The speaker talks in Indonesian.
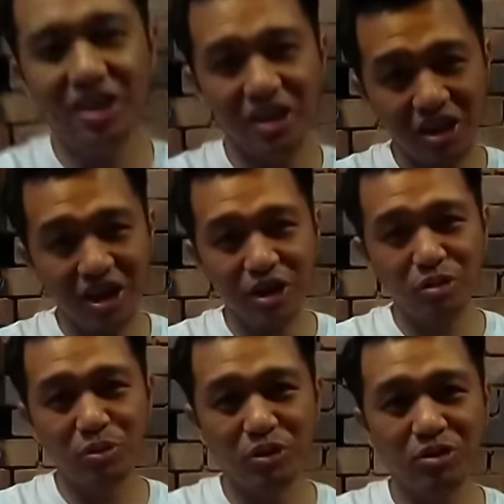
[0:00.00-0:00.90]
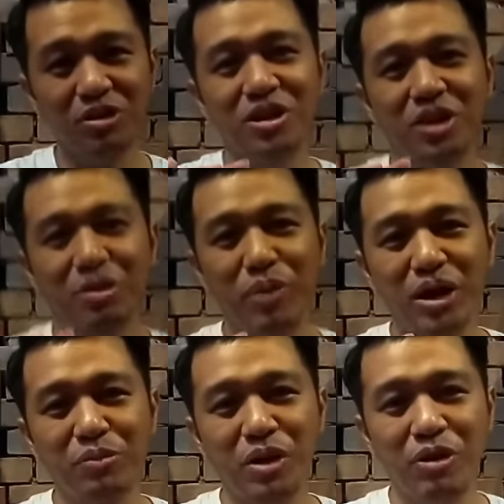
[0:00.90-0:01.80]
intinya kartu penonton jadi ke
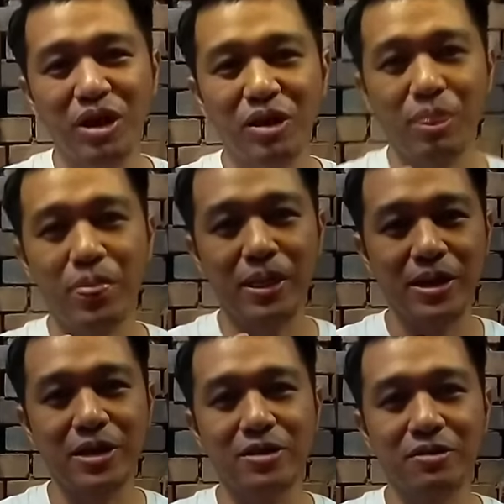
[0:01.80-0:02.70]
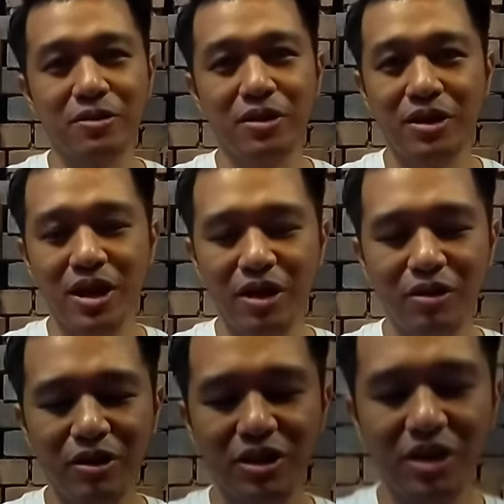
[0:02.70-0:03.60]
paling bawah. Kayak gitu. Nah,
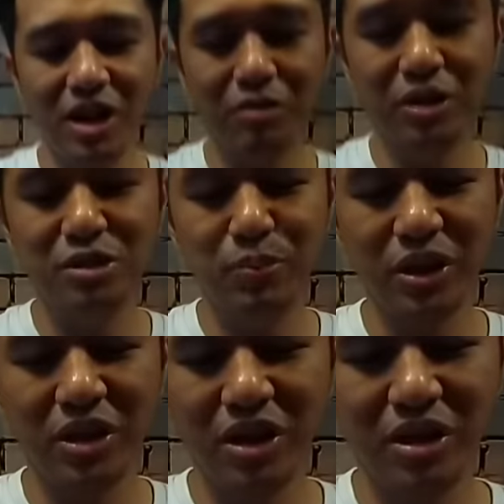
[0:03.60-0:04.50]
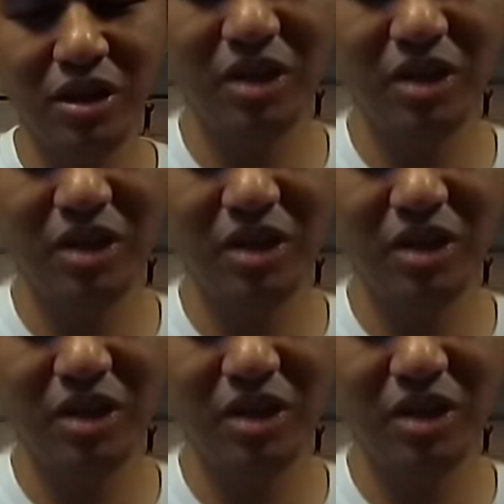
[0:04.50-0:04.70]
kalau ini dilakukan cepat ya,